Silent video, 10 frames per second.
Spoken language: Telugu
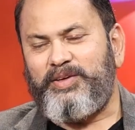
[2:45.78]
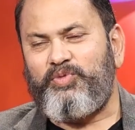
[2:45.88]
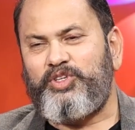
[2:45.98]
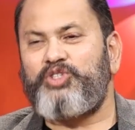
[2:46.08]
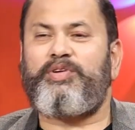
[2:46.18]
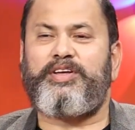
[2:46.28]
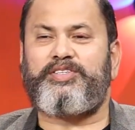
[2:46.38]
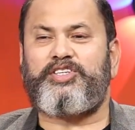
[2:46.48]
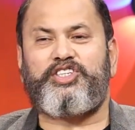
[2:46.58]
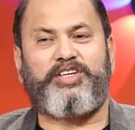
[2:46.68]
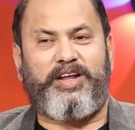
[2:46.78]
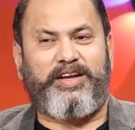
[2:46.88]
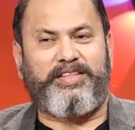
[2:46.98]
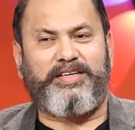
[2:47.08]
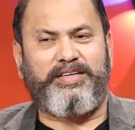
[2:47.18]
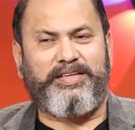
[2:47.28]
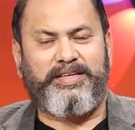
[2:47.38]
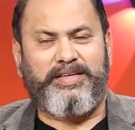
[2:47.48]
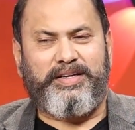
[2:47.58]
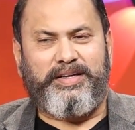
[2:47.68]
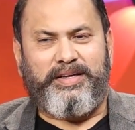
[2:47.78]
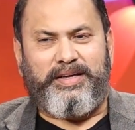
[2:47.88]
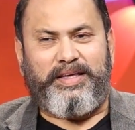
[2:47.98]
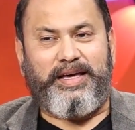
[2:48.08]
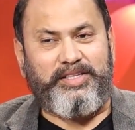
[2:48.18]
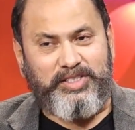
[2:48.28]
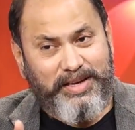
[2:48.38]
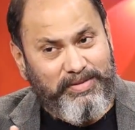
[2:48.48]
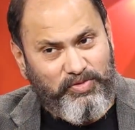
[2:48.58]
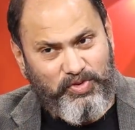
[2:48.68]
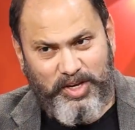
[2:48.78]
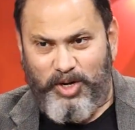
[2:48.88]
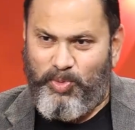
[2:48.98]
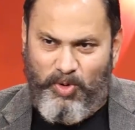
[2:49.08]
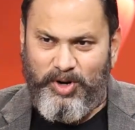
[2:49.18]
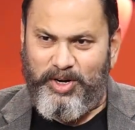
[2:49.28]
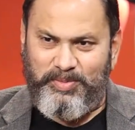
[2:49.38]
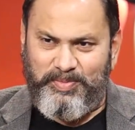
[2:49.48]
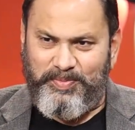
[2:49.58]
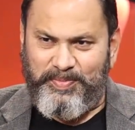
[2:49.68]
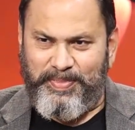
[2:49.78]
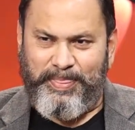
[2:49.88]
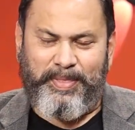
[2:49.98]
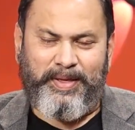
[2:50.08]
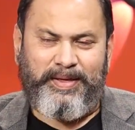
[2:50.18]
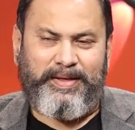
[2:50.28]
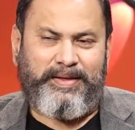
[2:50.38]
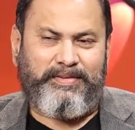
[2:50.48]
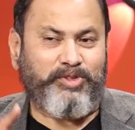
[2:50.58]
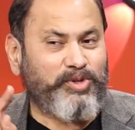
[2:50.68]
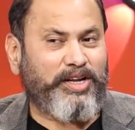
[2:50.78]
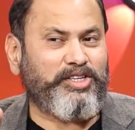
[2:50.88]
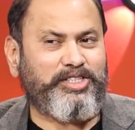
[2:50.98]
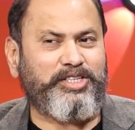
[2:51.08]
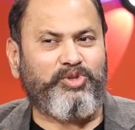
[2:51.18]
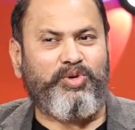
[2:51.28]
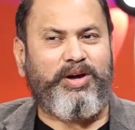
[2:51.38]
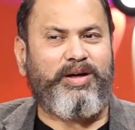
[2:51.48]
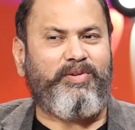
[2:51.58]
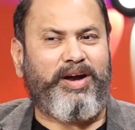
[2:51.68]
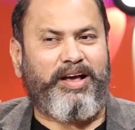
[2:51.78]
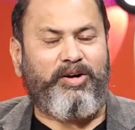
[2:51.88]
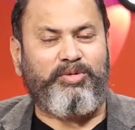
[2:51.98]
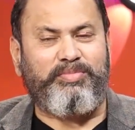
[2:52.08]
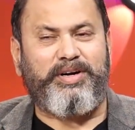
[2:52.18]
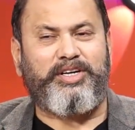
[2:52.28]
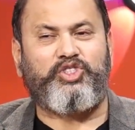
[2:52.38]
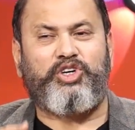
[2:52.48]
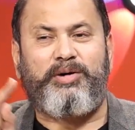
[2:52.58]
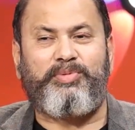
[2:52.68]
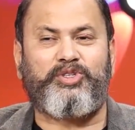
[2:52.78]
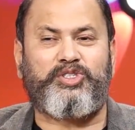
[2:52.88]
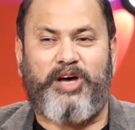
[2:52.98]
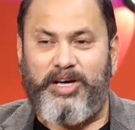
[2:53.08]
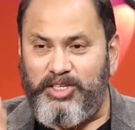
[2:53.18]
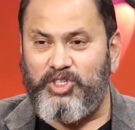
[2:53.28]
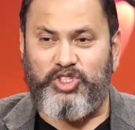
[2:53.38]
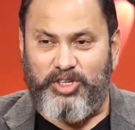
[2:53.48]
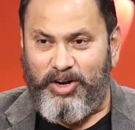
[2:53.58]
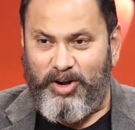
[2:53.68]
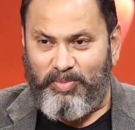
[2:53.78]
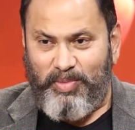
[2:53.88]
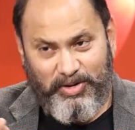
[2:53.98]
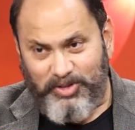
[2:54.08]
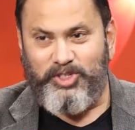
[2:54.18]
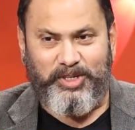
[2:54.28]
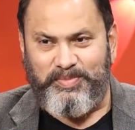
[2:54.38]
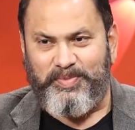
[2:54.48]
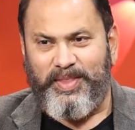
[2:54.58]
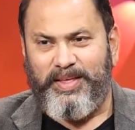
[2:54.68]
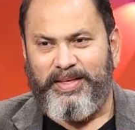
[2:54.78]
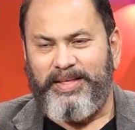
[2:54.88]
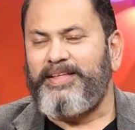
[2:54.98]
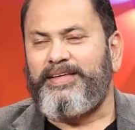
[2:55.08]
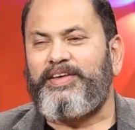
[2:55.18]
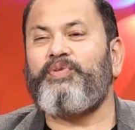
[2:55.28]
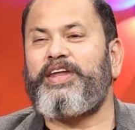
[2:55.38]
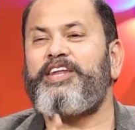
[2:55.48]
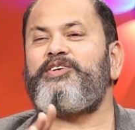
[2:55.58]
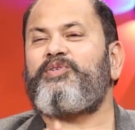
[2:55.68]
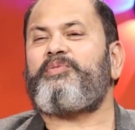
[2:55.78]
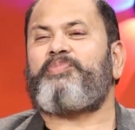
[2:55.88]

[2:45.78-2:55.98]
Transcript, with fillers: అయితే విజువలైజేషన్ అనేది ఎగ్జామ్ ఫియర్ పోగొట్టడం విజువలైజేషన్ ద్వారా వాళ్ళ గవర్నమెంట్ జాబ్ను సాధించినట్లు భావించడం ఇవన్నీ ఒక